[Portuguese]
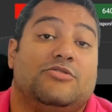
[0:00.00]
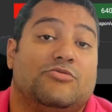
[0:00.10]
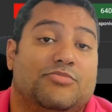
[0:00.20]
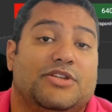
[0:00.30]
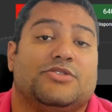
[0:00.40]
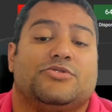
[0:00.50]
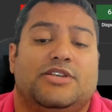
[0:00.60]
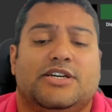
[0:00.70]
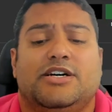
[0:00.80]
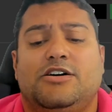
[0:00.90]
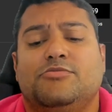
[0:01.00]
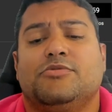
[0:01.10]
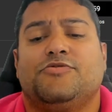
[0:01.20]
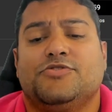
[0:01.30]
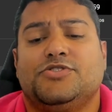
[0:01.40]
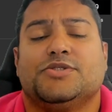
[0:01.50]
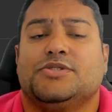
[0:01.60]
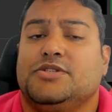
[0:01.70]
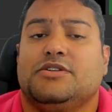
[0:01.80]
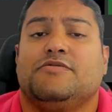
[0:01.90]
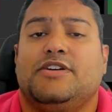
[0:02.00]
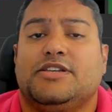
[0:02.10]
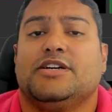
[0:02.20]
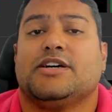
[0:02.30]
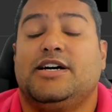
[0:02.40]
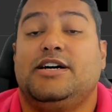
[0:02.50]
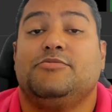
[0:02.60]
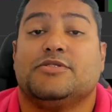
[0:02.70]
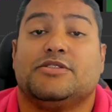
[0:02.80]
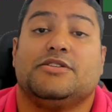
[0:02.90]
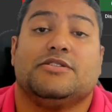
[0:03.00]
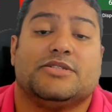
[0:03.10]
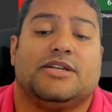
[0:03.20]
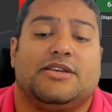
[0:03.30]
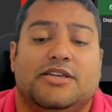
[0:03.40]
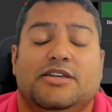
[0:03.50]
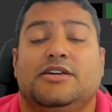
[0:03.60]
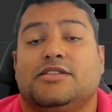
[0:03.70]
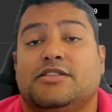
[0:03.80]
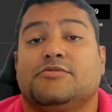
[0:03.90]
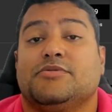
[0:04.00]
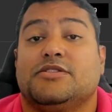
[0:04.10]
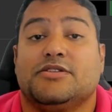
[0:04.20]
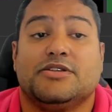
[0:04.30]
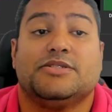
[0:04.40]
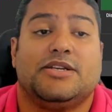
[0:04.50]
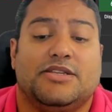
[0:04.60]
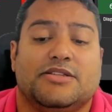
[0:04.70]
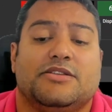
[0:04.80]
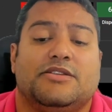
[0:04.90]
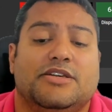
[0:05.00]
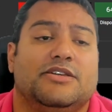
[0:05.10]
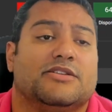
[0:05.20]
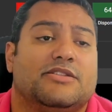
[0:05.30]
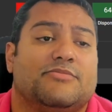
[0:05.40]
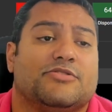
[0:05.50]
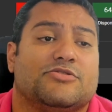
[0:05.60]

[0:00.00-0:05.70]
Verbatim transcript: Um preço legal, uma fontezinha que vai tancar uma 3070, até uma 3070 Ti, tá